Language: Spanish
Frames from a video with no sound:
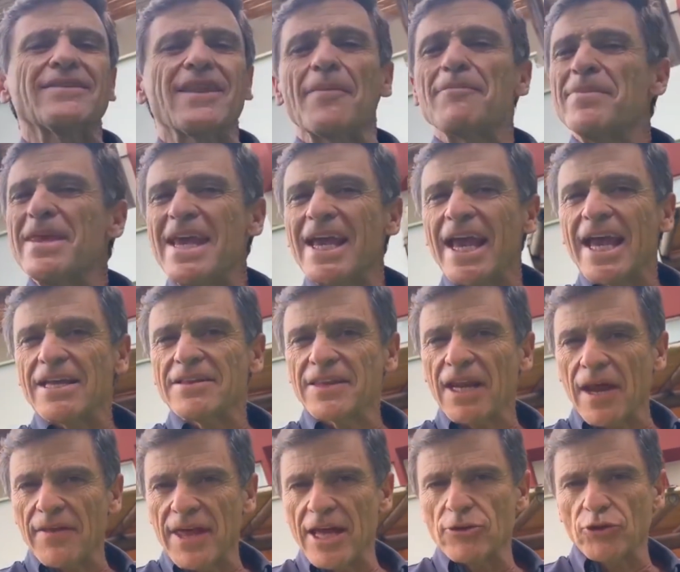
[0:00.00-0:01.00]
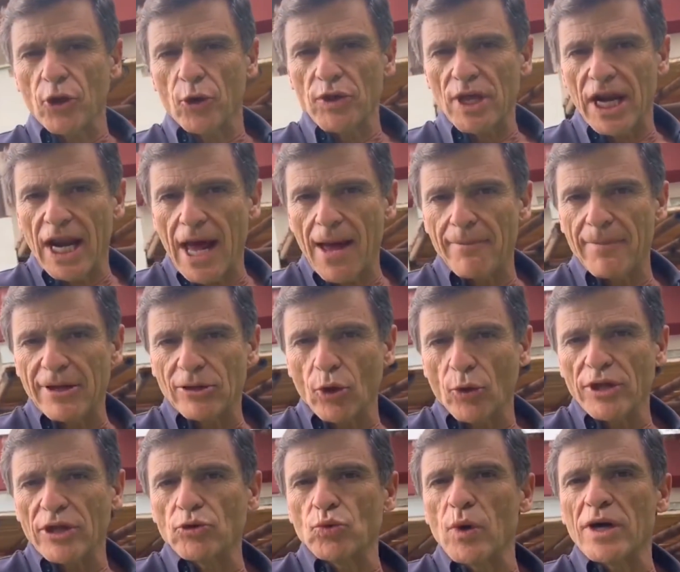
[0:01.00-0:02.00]
también entra dentro del
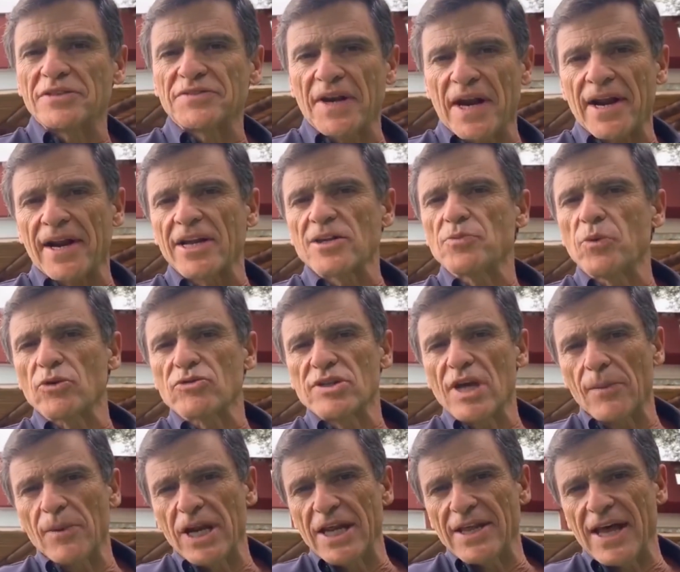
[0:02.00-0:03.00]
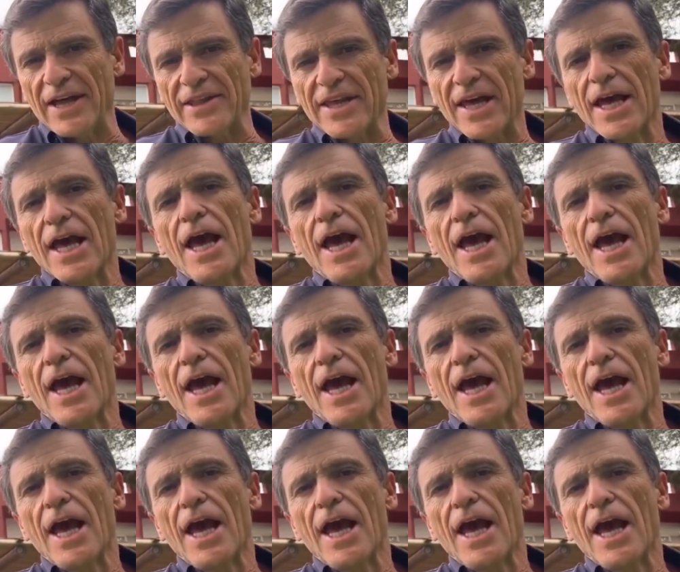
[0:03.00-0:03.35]
ámbito de nuestra responsabilidad,